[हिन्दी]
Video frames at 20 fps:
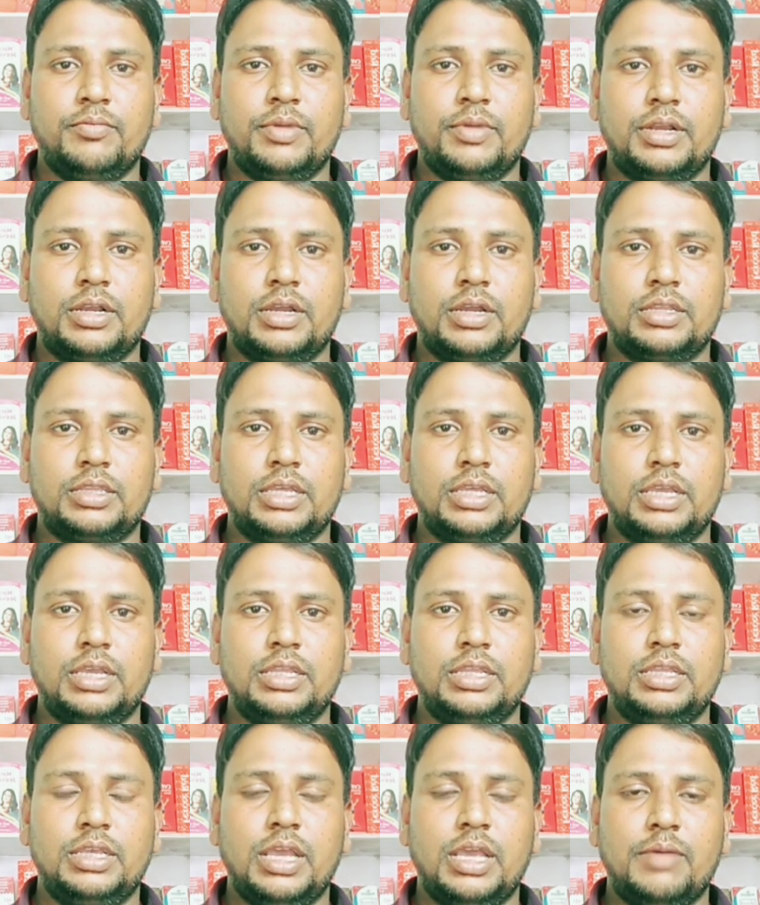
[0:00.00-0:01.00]
में करते
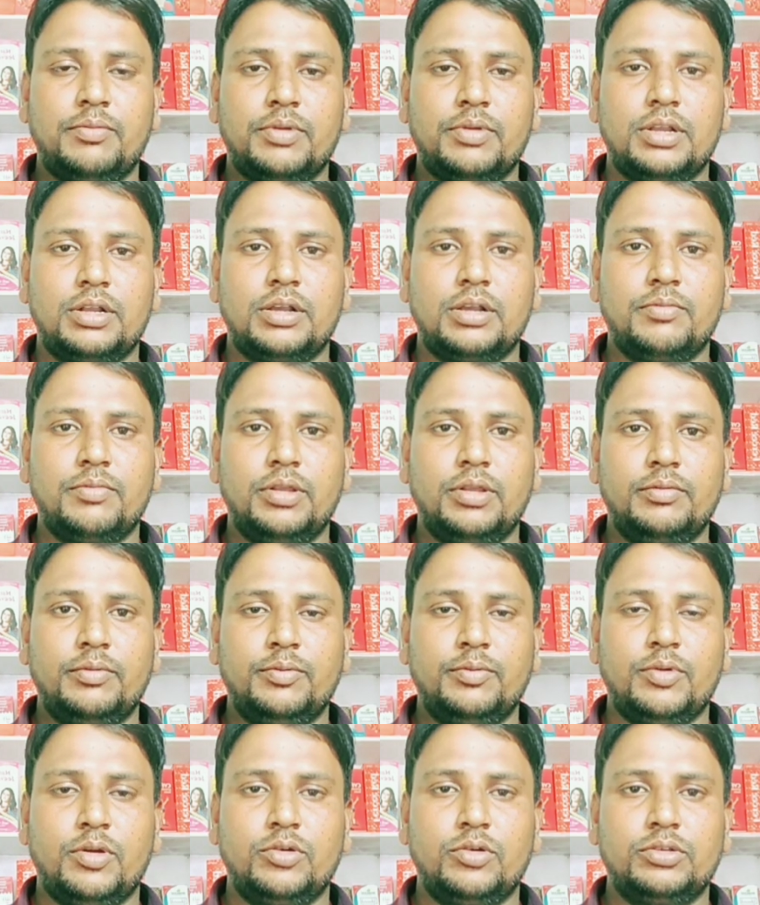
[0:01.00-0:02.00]
हैं यदि आपके कमर
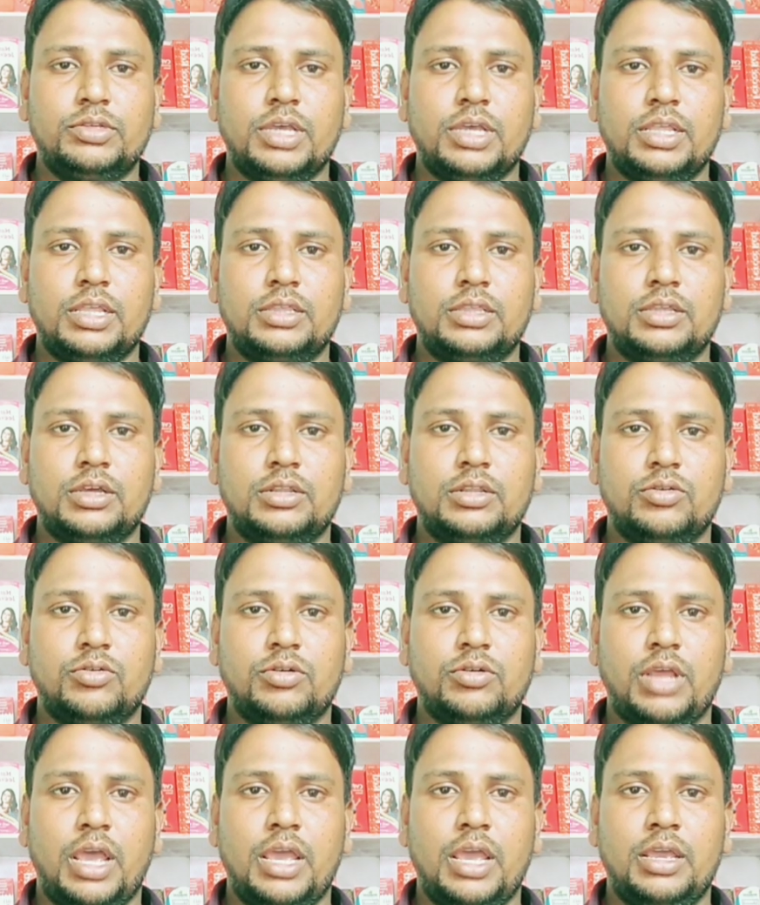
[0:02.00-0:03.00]
में बहुत ज़्यादा दर्द
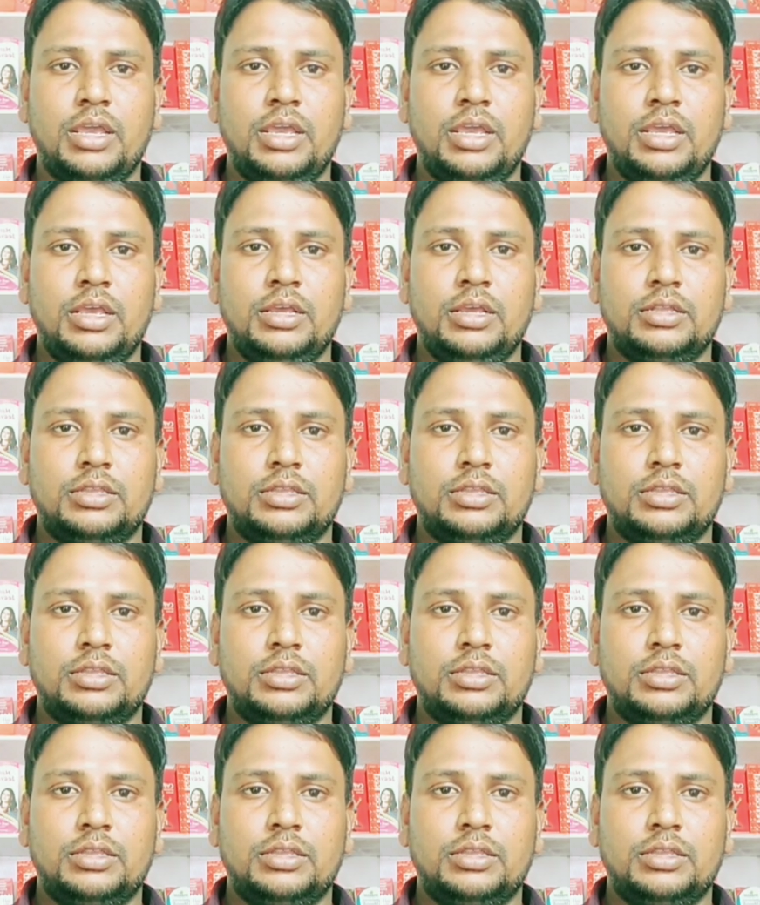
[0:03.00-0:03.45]
हो रहा है